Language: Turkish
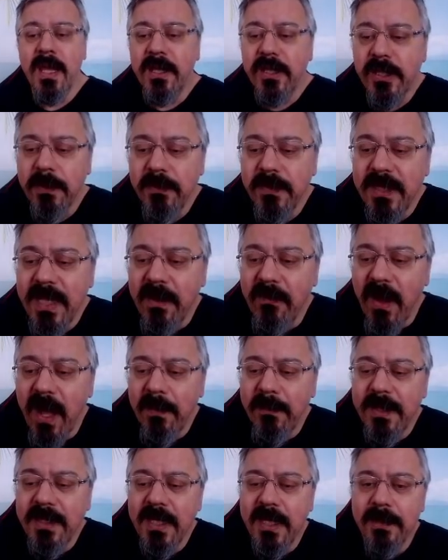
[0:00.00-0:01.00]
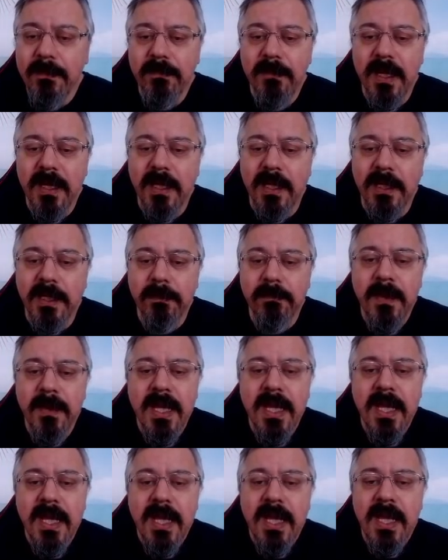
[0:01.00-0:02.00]
Şimdi devam edelim bakalım.
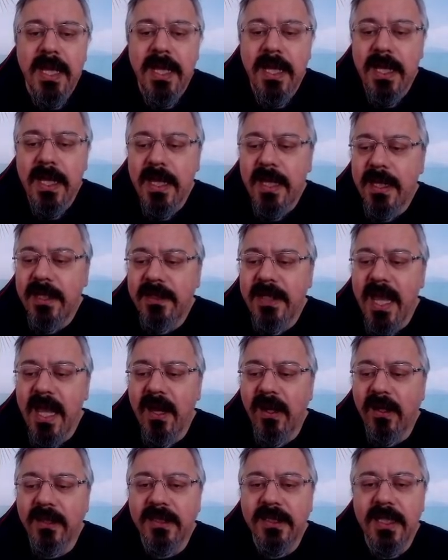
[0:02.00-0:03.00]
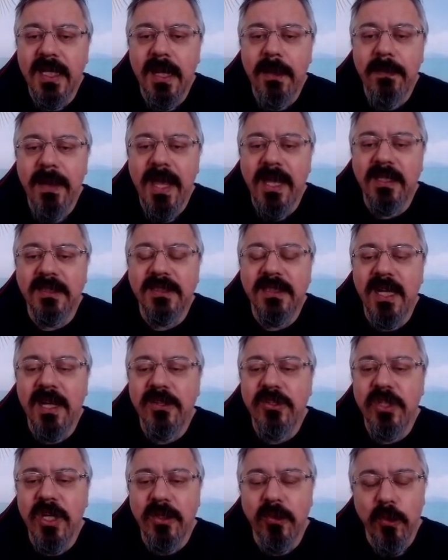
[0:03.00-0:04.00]
E, ee, D6'ya beyazlar
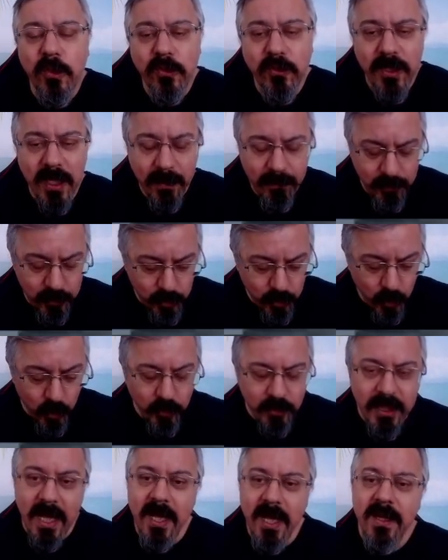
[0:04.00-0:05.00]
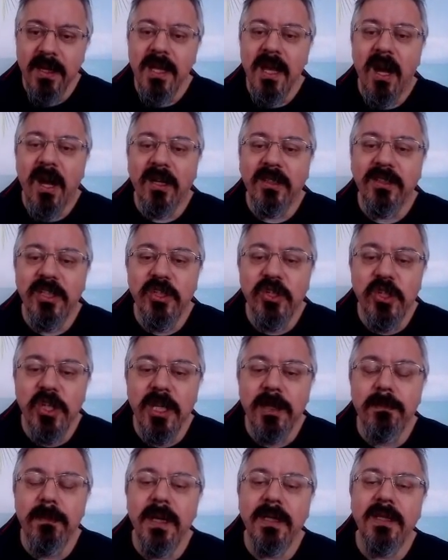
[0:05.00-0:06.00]
C4 yapmış. O da atı
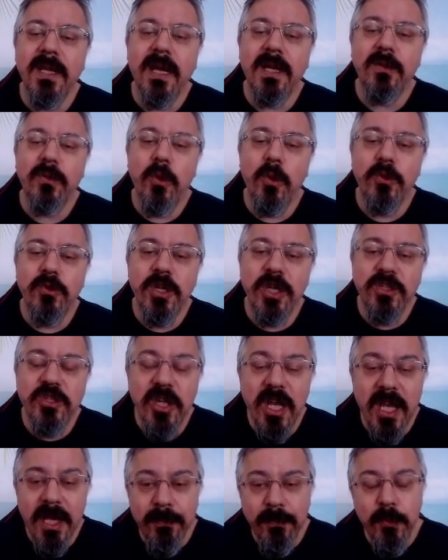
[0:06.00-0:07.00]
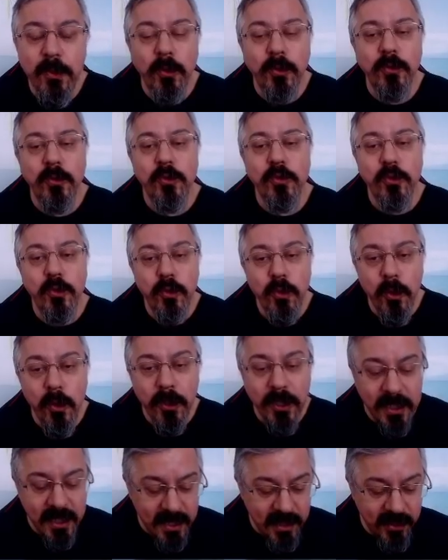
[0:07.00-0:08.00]
çıkmadan önce C piyonunu
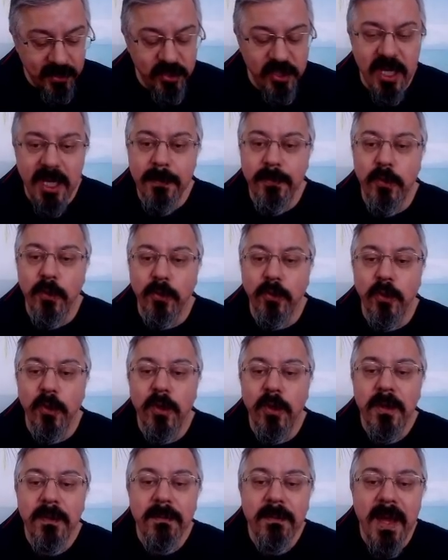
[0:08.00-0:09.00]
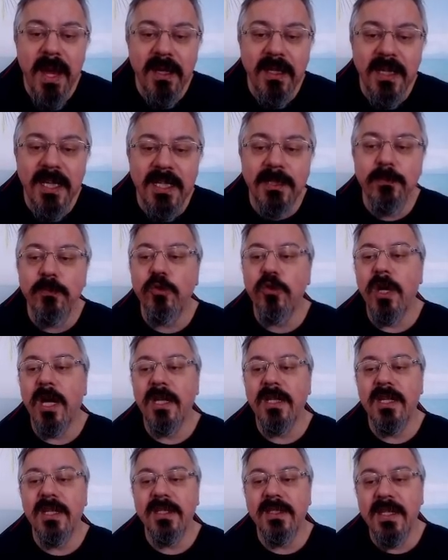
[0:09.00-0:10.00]
sürüyor ki C piyonu merkez
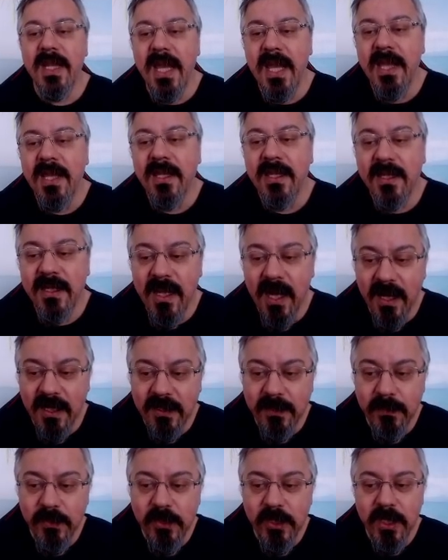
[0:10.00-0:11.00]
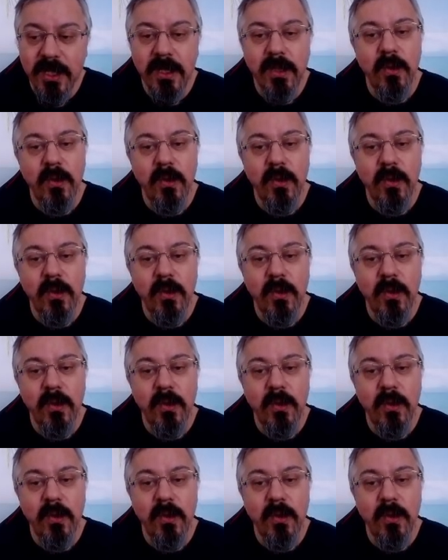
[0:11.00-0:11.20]
mücadelesine yardımcı